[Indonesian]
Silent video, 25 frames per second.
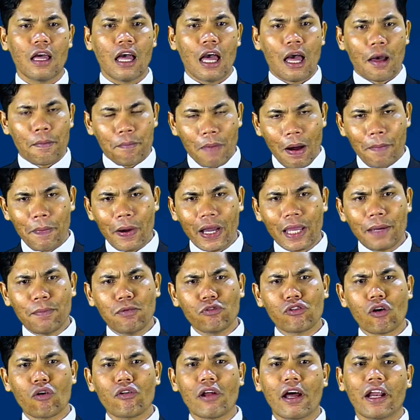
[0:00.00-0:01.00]
Bapak, ibu,
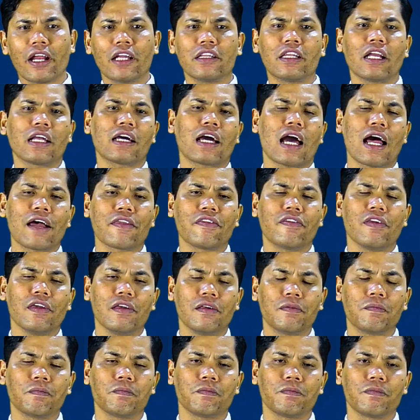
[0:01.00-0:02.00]
saudara yang terkasih,
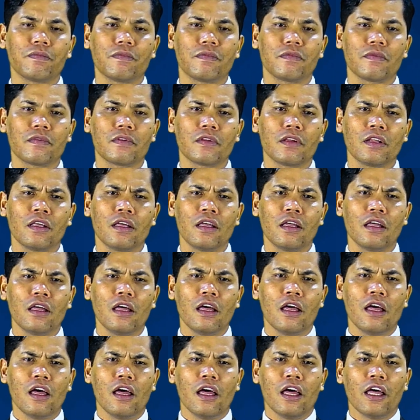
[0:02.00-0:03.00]

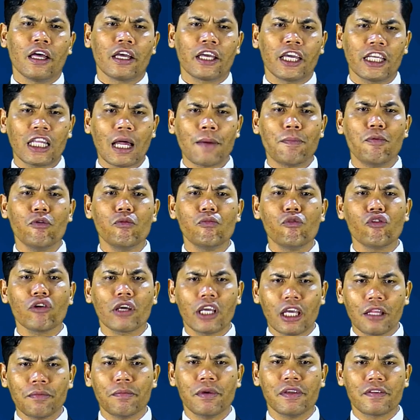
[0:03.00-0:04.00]
kita pun
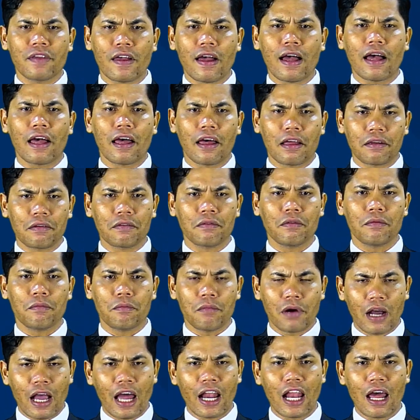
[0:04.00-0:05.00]
mungkin bisa
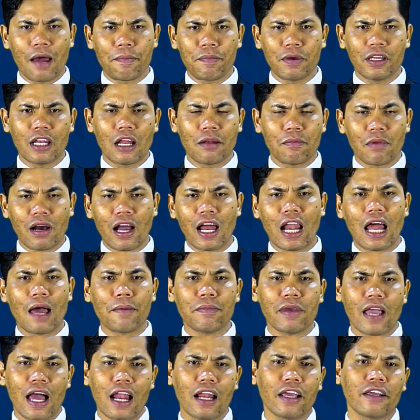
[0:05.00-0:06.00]
menghadapi dan mengalami
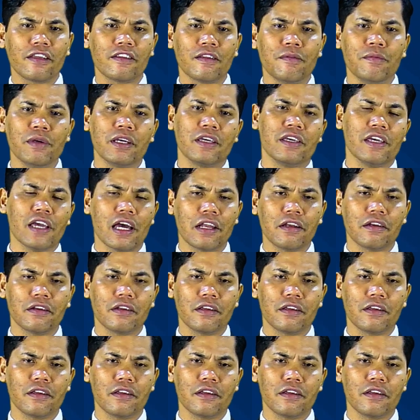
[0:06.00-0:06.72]
hal yang demikian.